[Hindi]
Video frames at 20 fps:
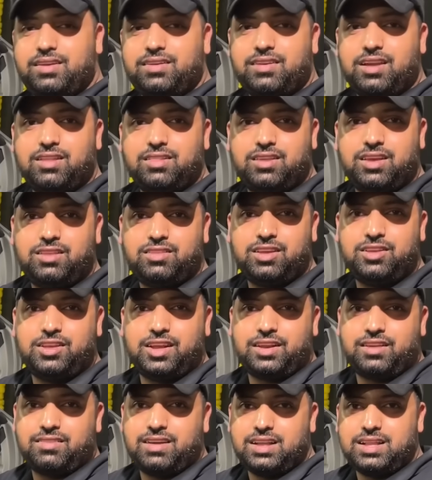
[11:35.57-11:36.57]
ट्रांस इस
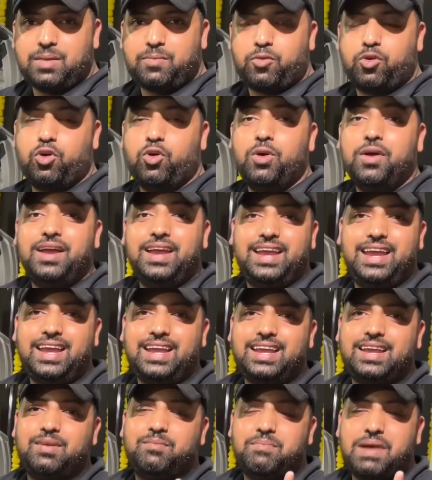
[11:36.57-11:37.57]
इंजन के साथ आपको एक